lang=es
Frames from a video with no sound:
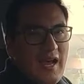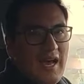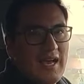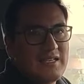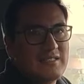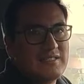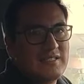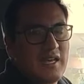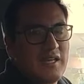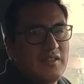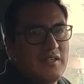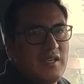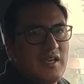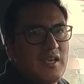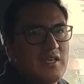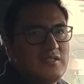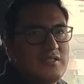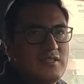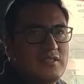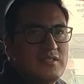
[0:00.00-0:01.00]
hasta
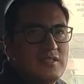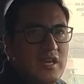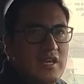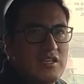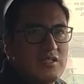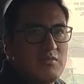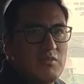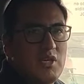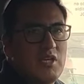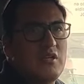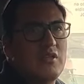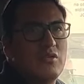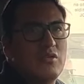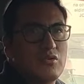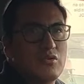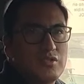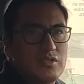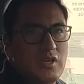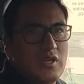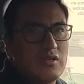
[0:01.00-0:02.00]
16.200
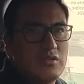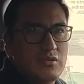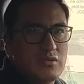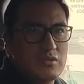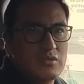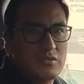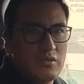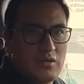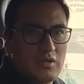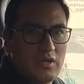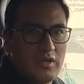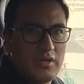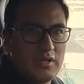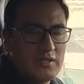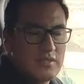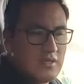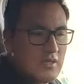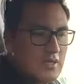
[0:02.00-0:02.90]
dólares.